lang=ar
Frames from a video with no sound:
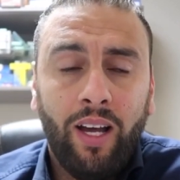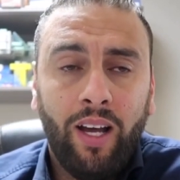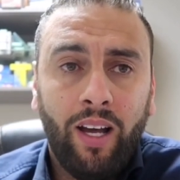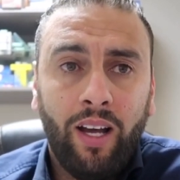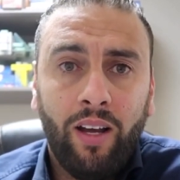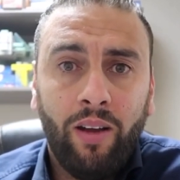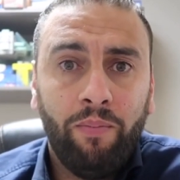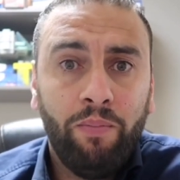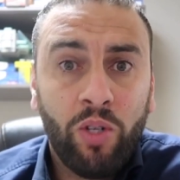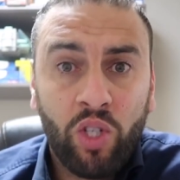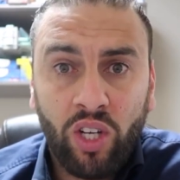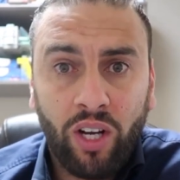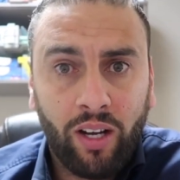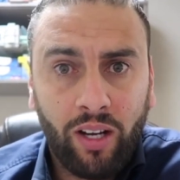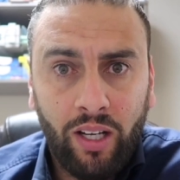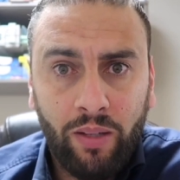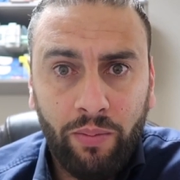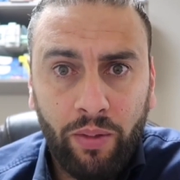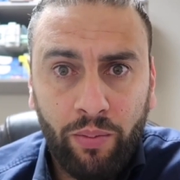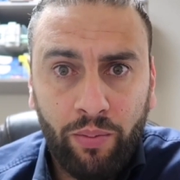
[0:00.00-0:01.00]
آه، مش
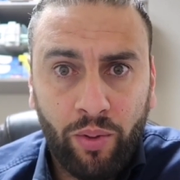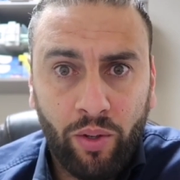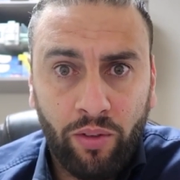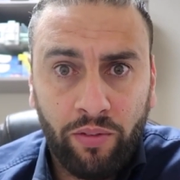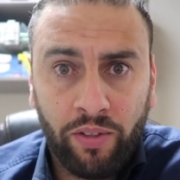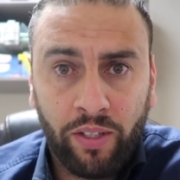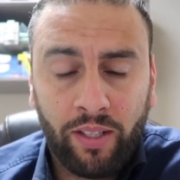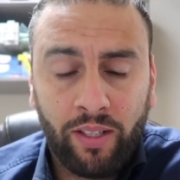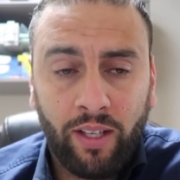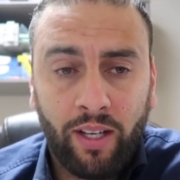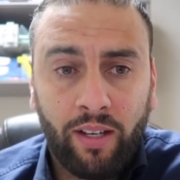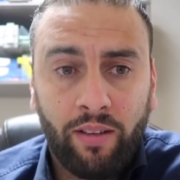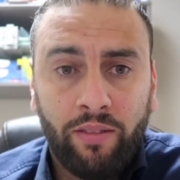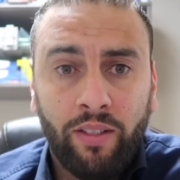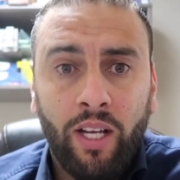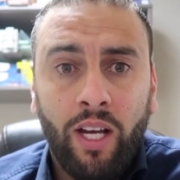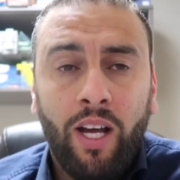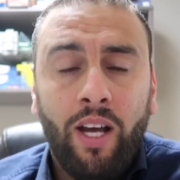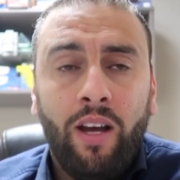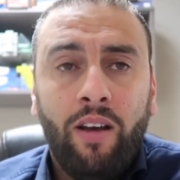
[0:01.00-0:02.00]
اقل من بيرفكت
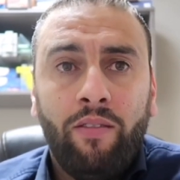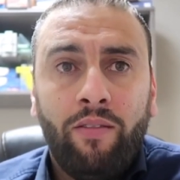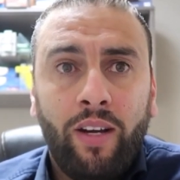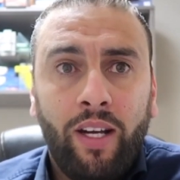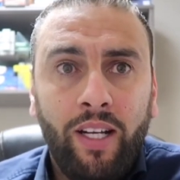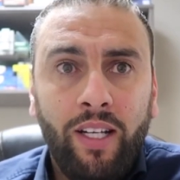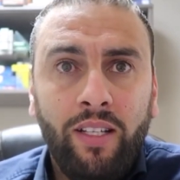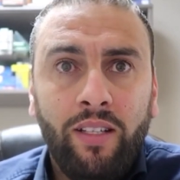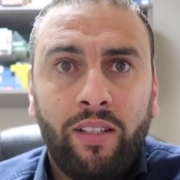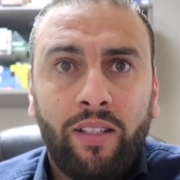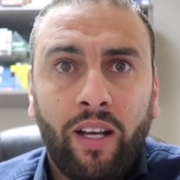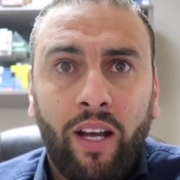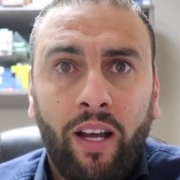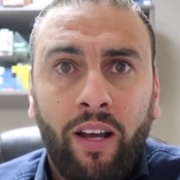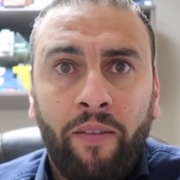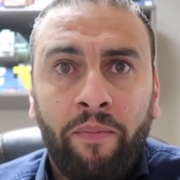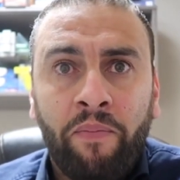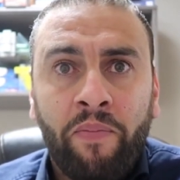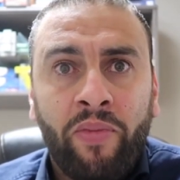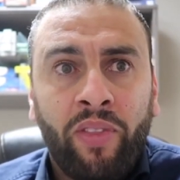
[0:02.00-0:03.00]
عرفت
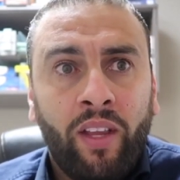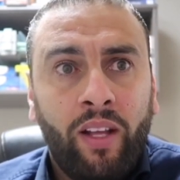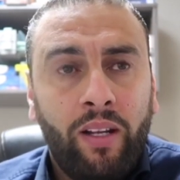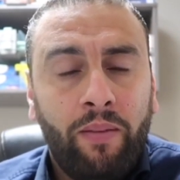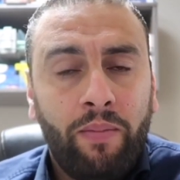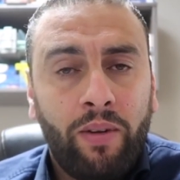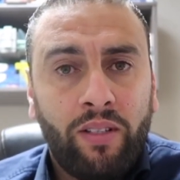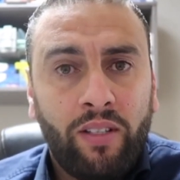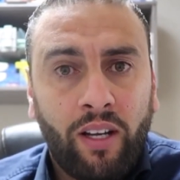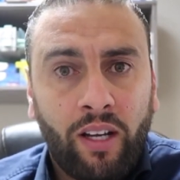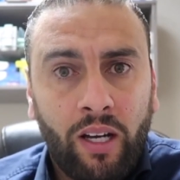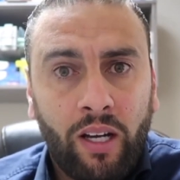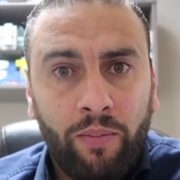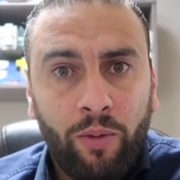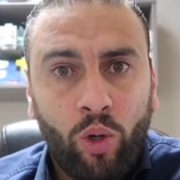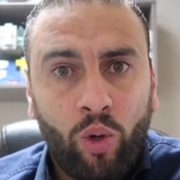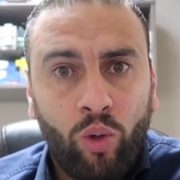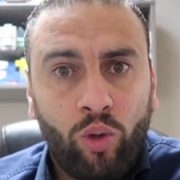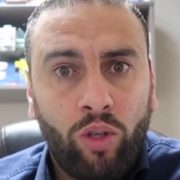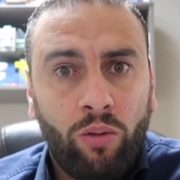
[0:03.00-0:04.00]
فانت لما تقرا
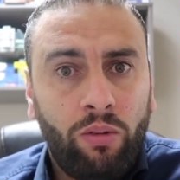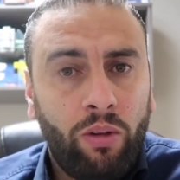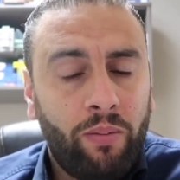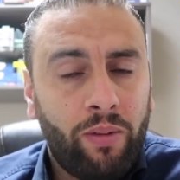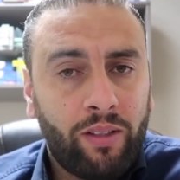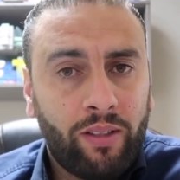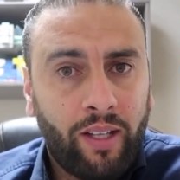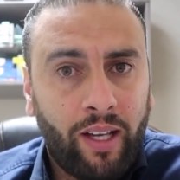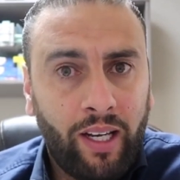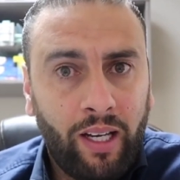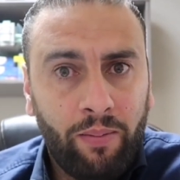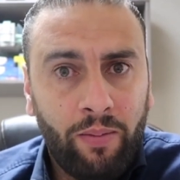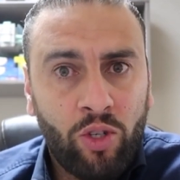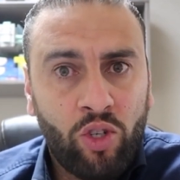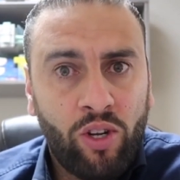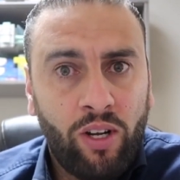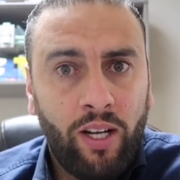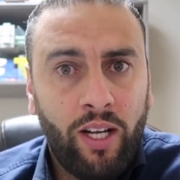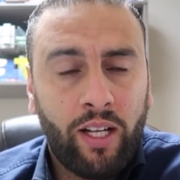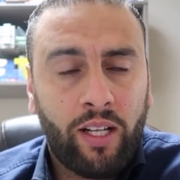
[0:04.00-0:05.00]
من كتب لما تطالع
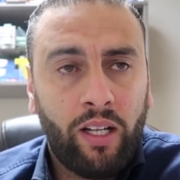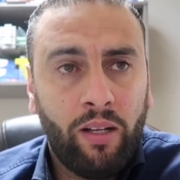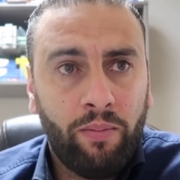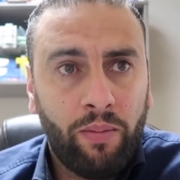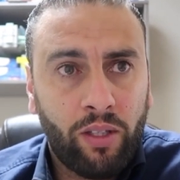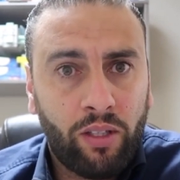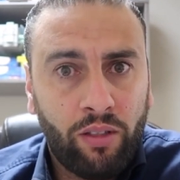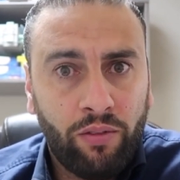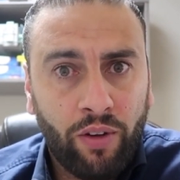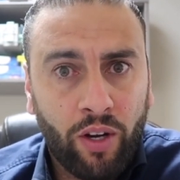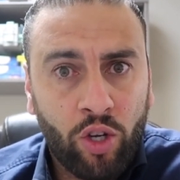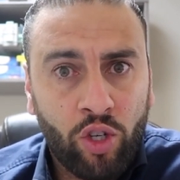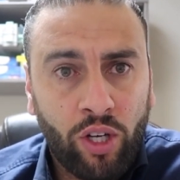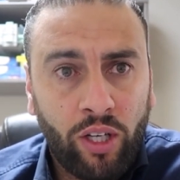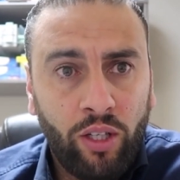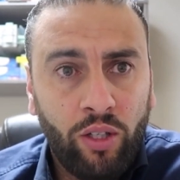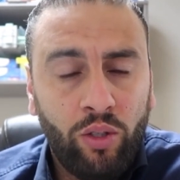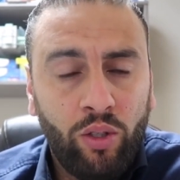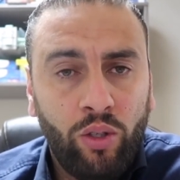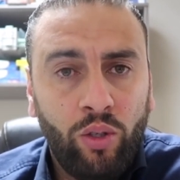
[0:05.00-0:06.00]
مجلات لما تتفرج
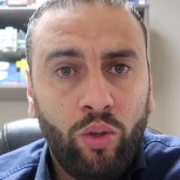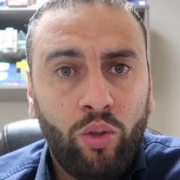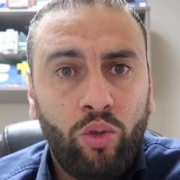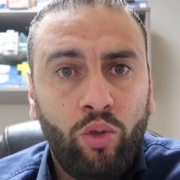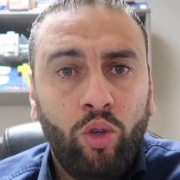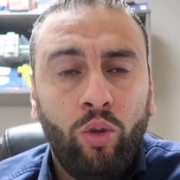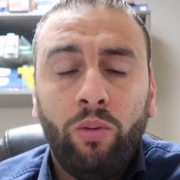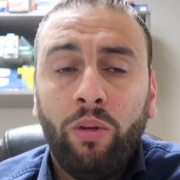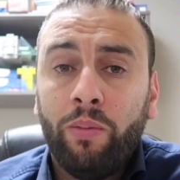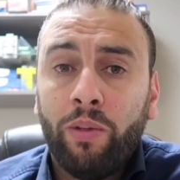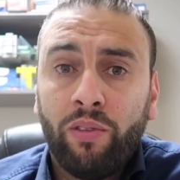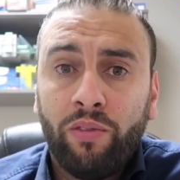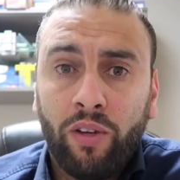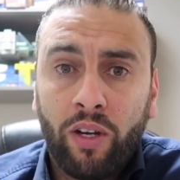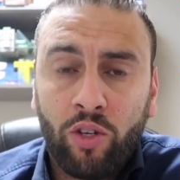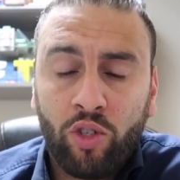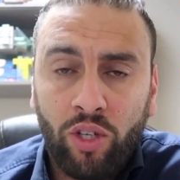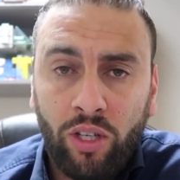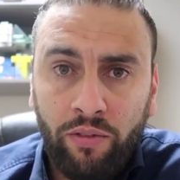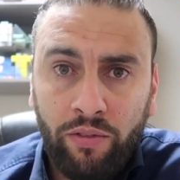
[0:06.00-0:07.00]
على يوتيوب لما
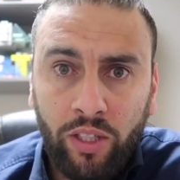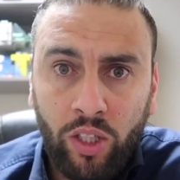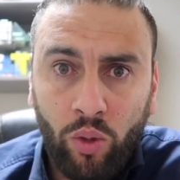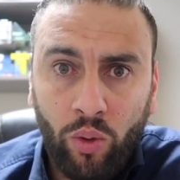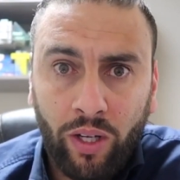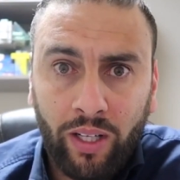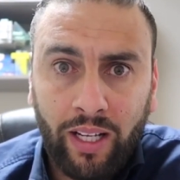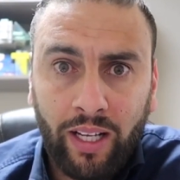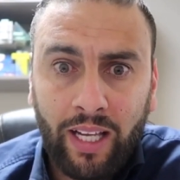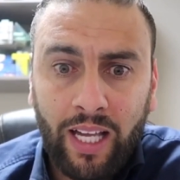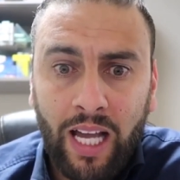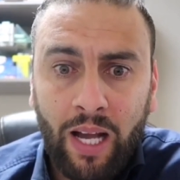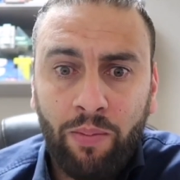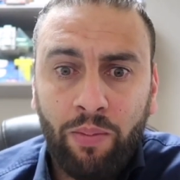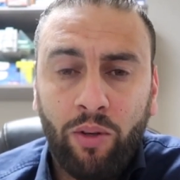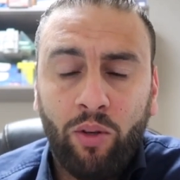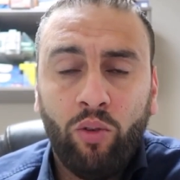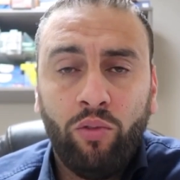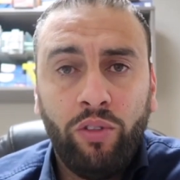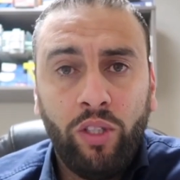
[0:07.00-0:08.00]
تتفرج على فيديوهات
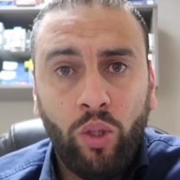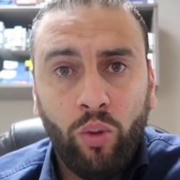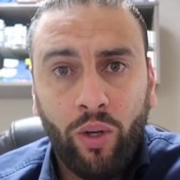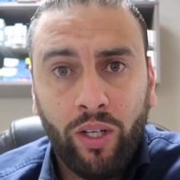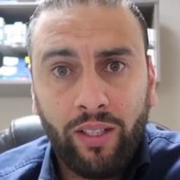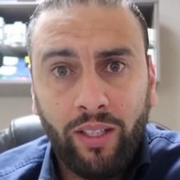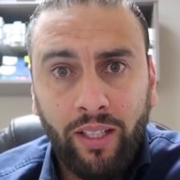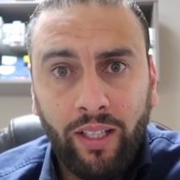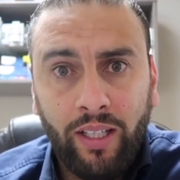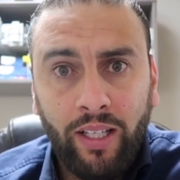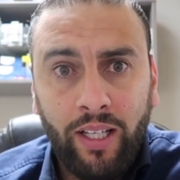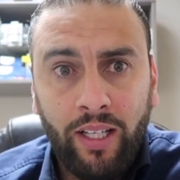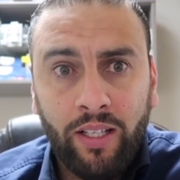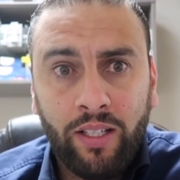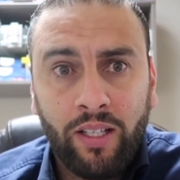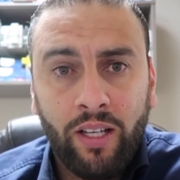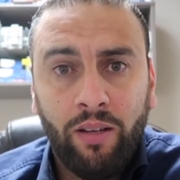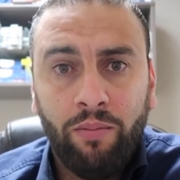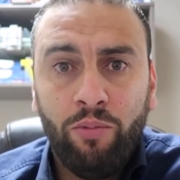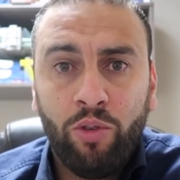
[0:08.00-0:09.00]
الكابلن وفيديوهات
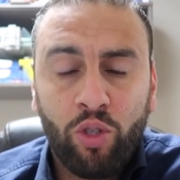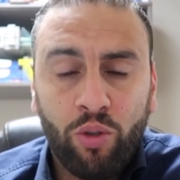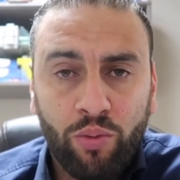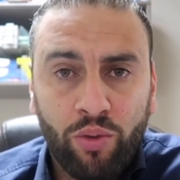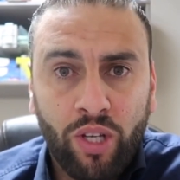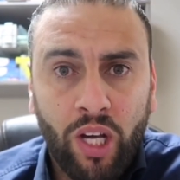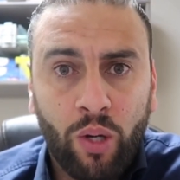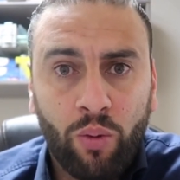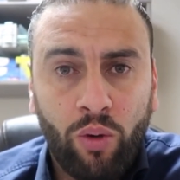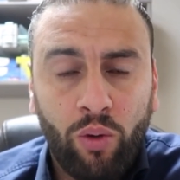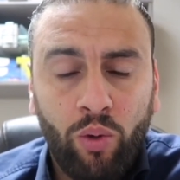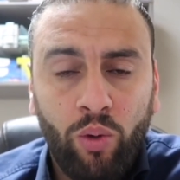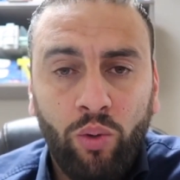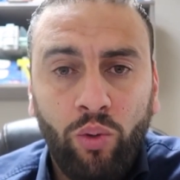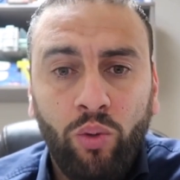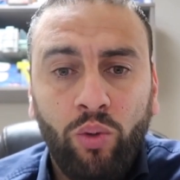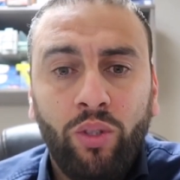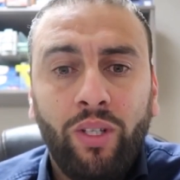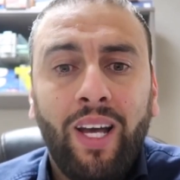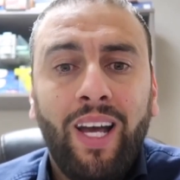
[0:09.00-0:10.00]
انجليز مش مصار
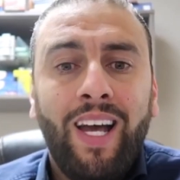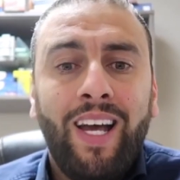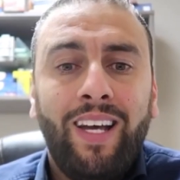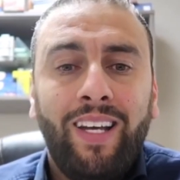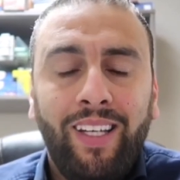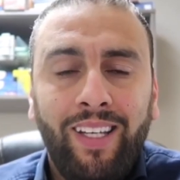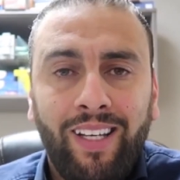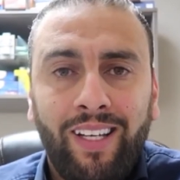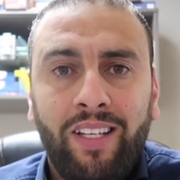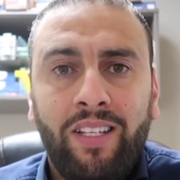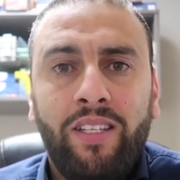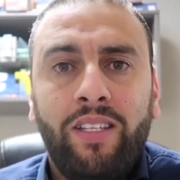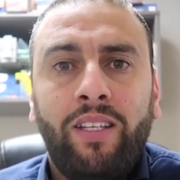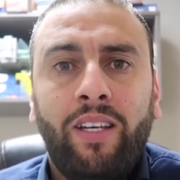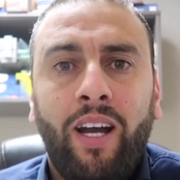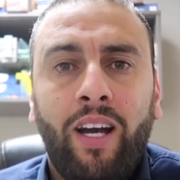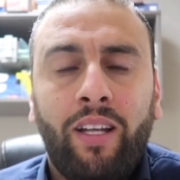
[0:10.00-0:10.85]
وهنود انجليزيك